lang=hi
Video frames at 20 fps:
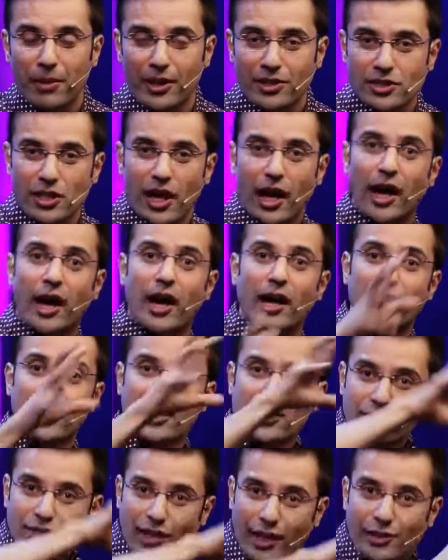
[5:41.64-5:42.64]
प्लस
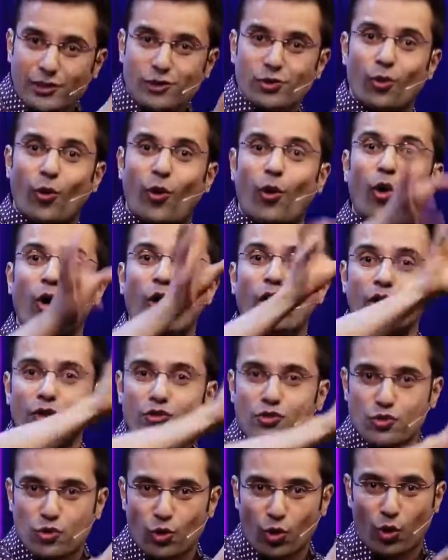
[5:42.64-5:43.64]
अगले साल जो
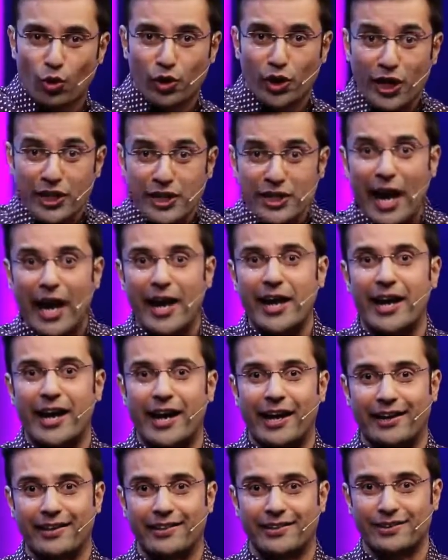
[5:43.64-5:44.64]
और जो लोग नहीं आए
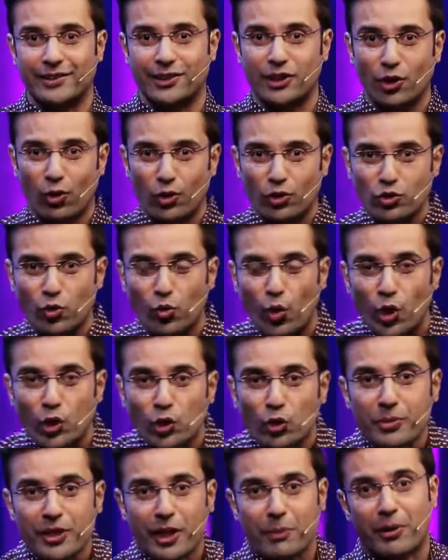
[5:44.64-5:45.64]
हैं दे ऑल्सो
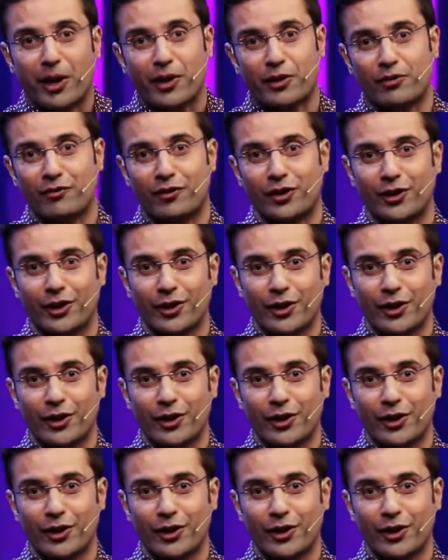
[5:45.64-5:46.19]
वॉन्ट टू बी अ पार्ट ऑफ